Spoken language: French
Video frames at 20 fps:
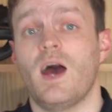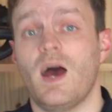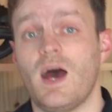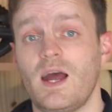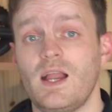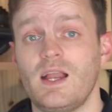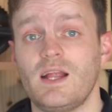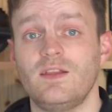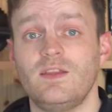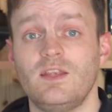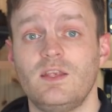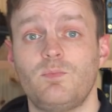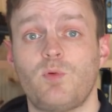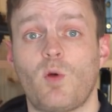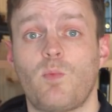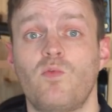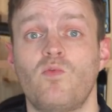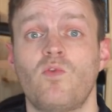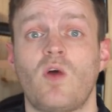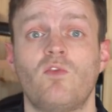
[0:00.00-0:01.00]
à l'année
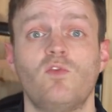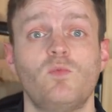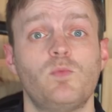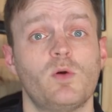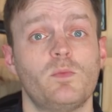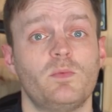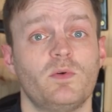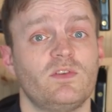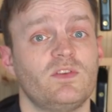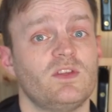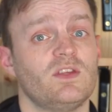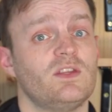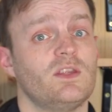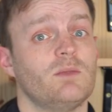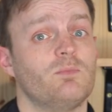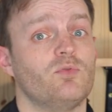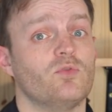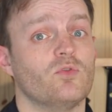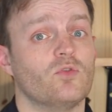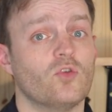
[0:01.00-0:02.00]
pour pouvoir vous proposer
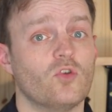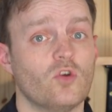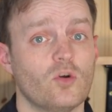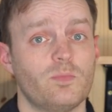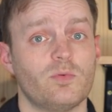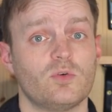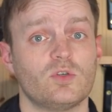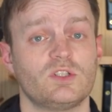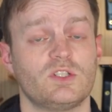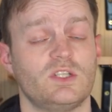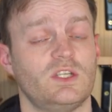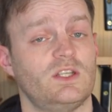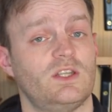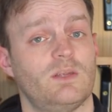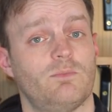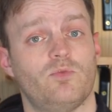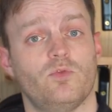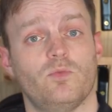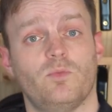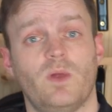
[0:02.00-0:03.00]
des plus gros projets,
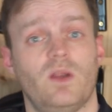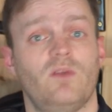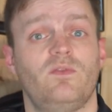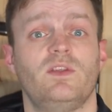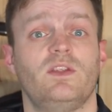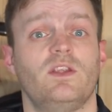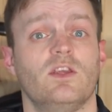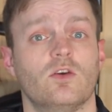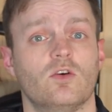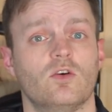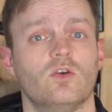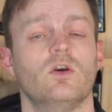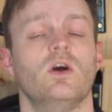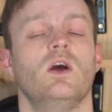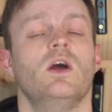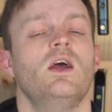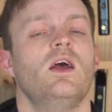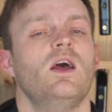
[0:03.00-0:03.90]
des plus belles vidéos.